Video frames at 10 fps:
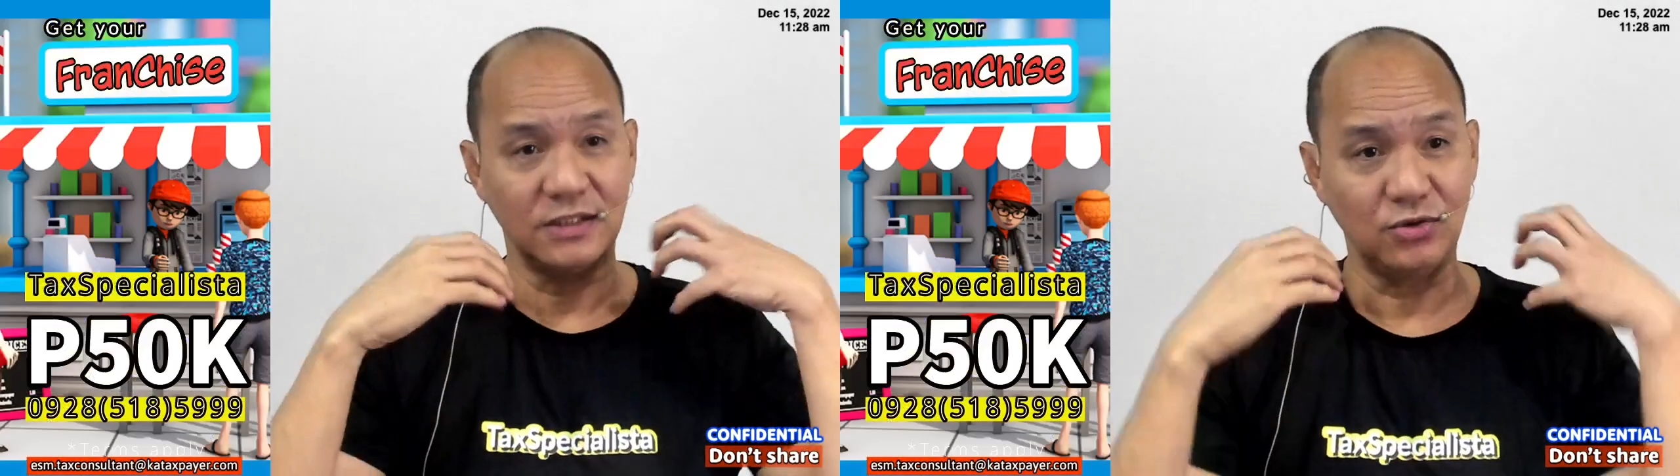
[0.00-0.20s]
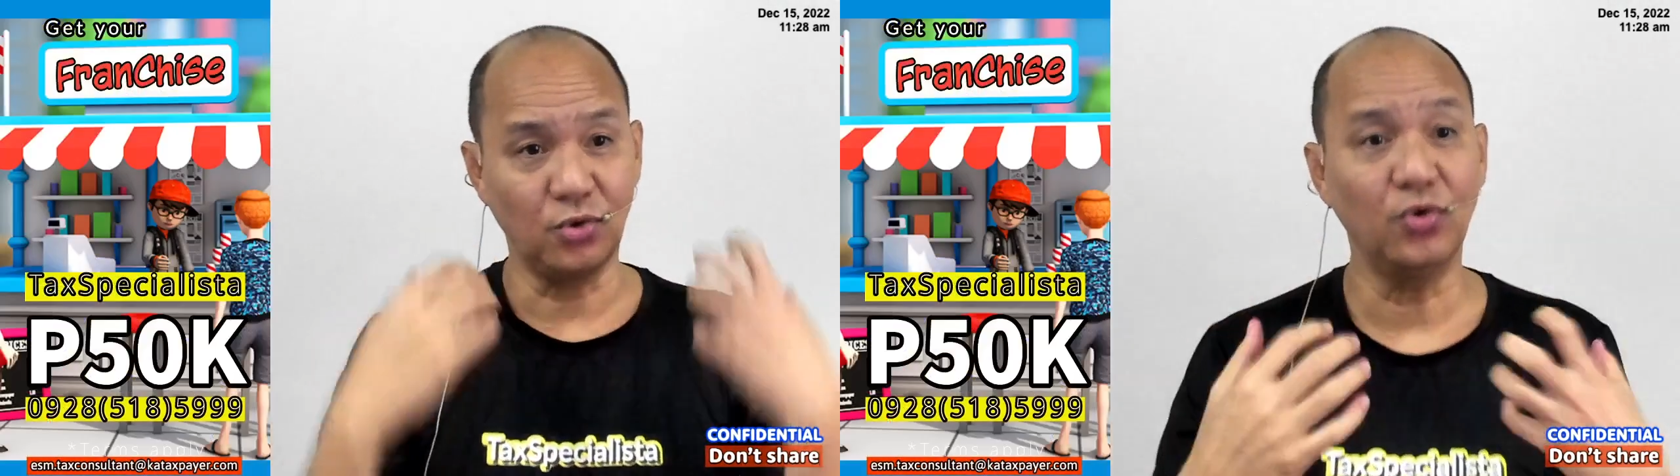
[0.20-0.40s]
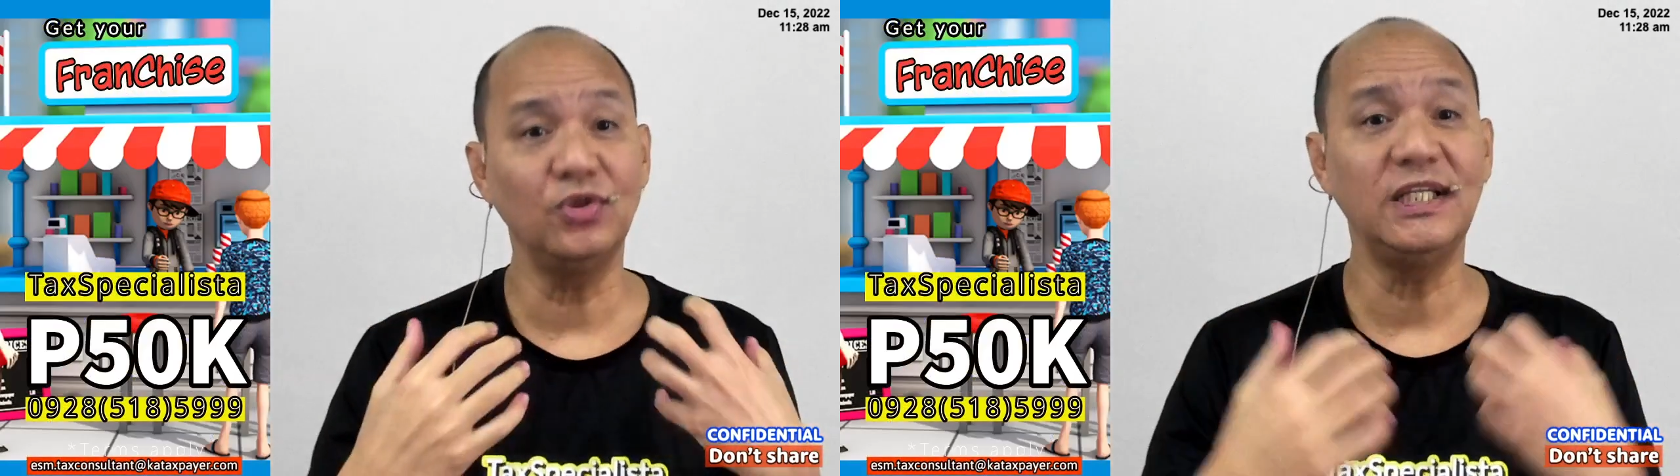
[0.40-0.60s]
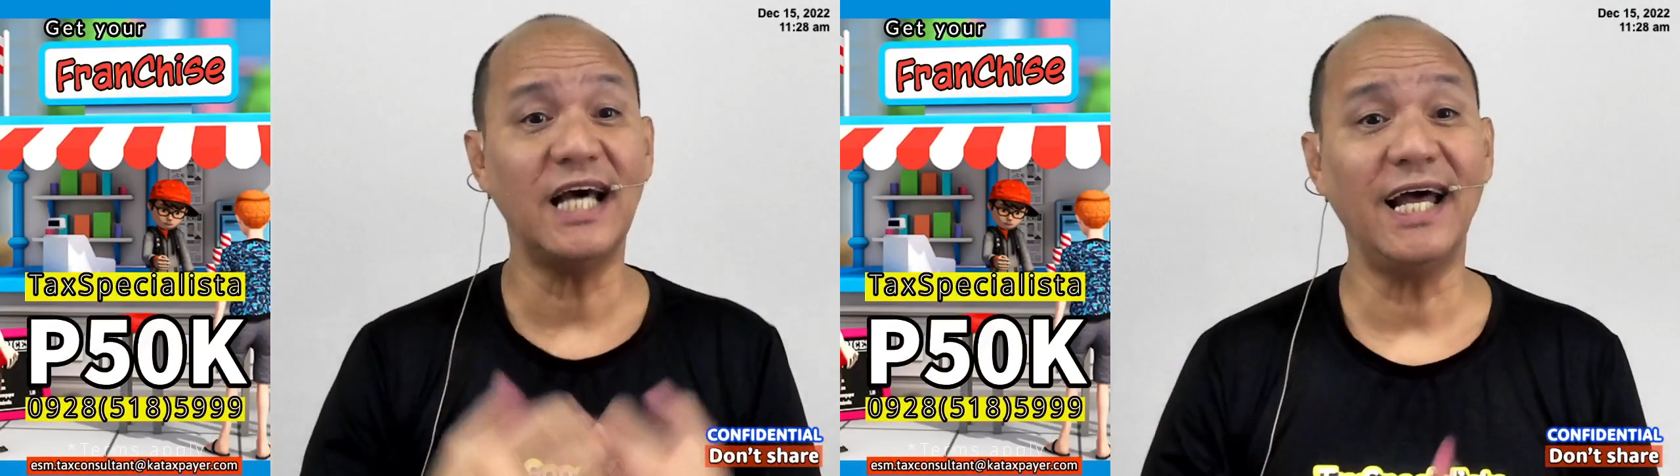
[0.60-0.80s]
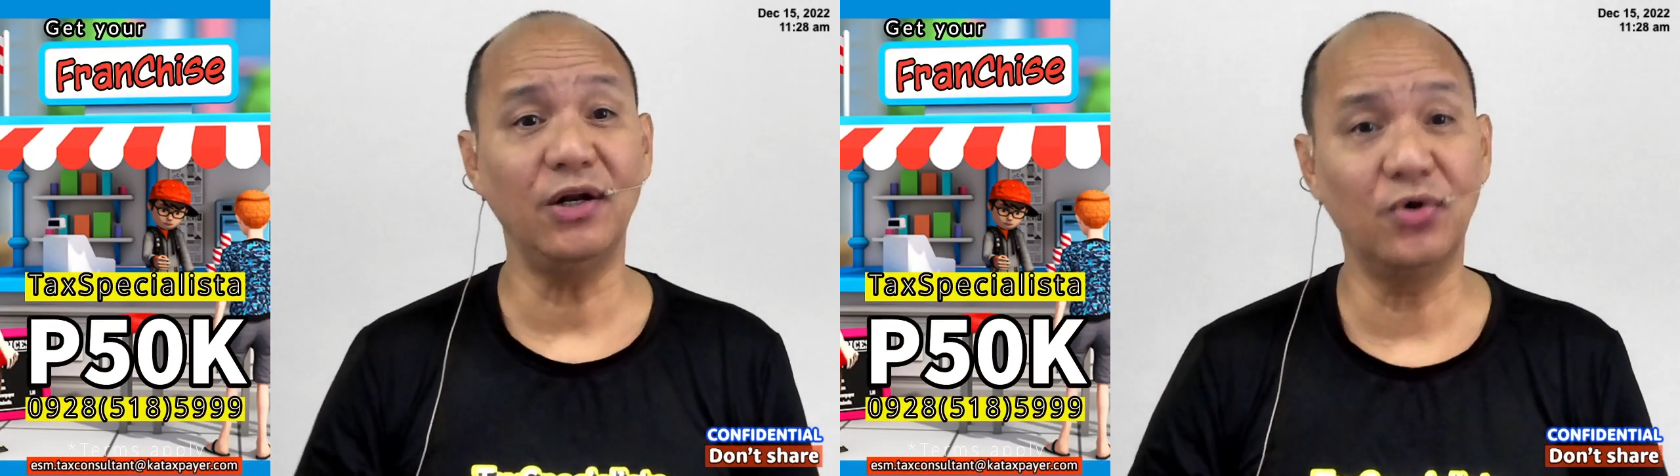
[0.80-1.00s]
through the
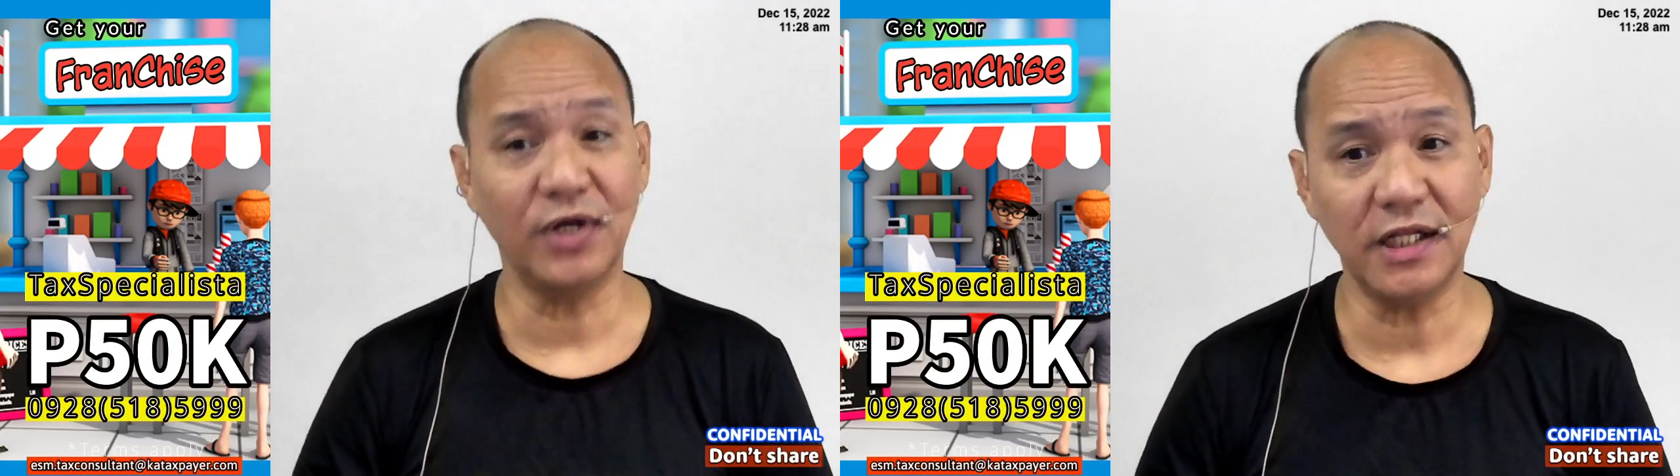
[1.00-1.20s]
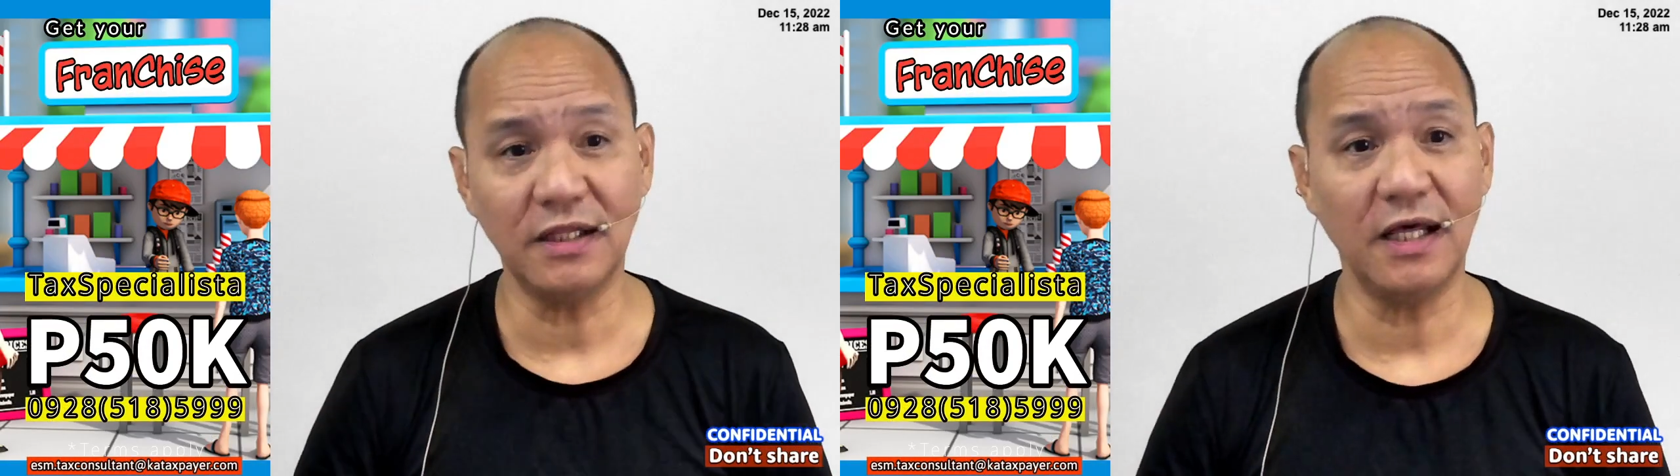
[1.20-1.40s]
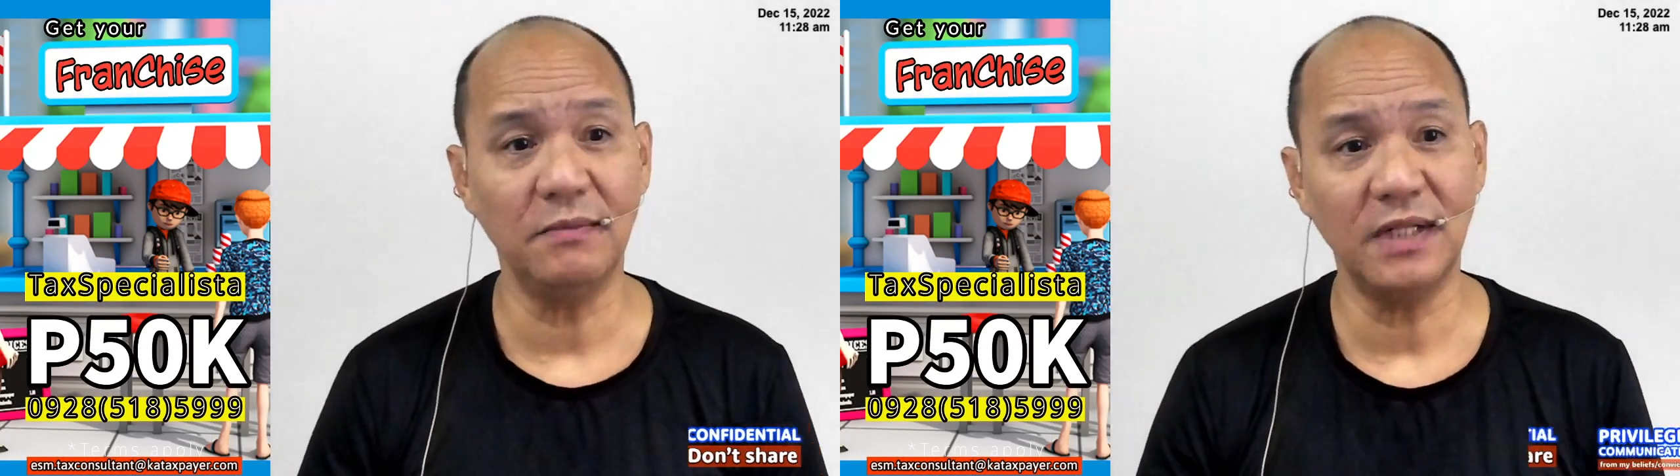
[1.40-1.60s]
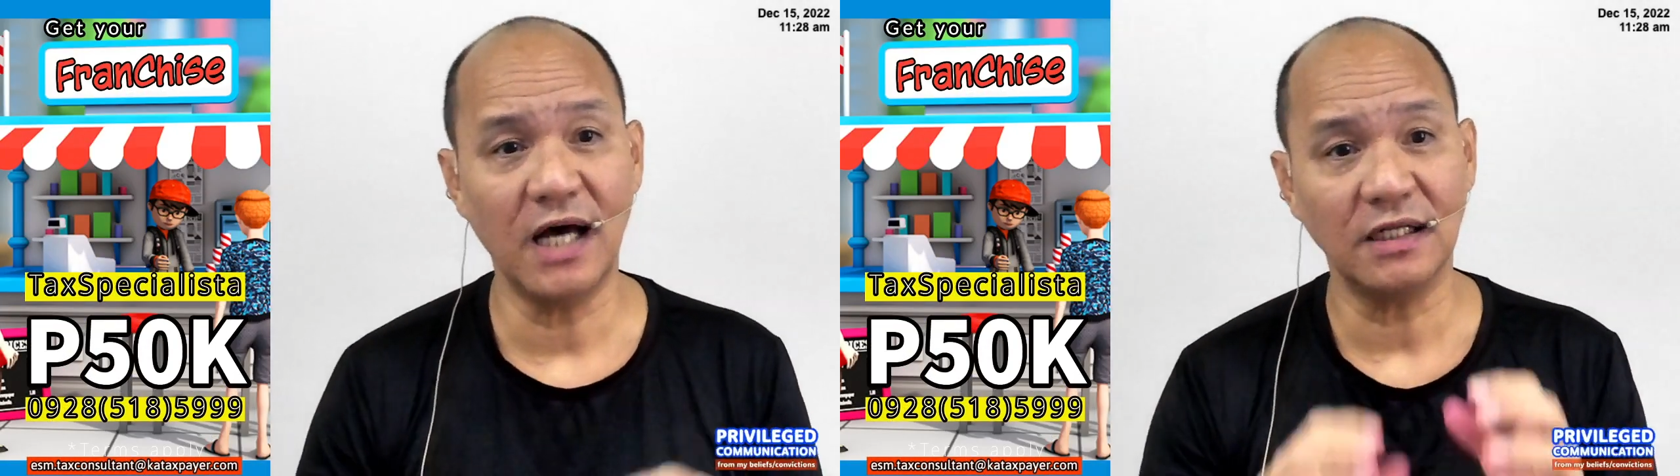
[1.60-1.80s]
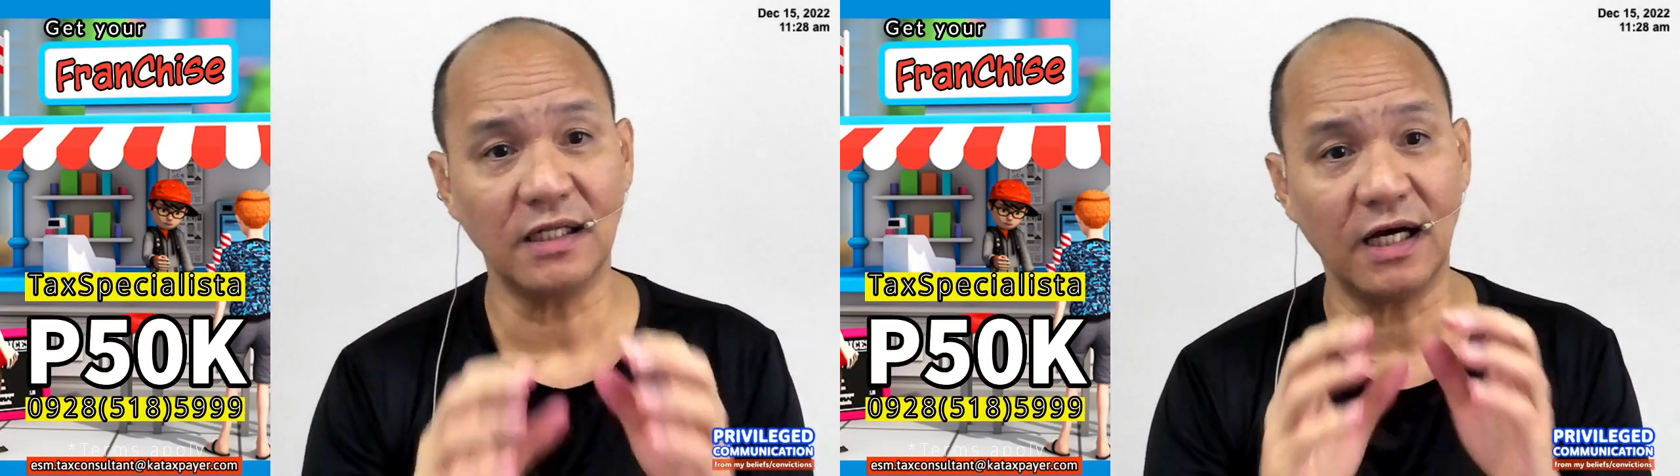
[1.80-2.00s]
algorithm ng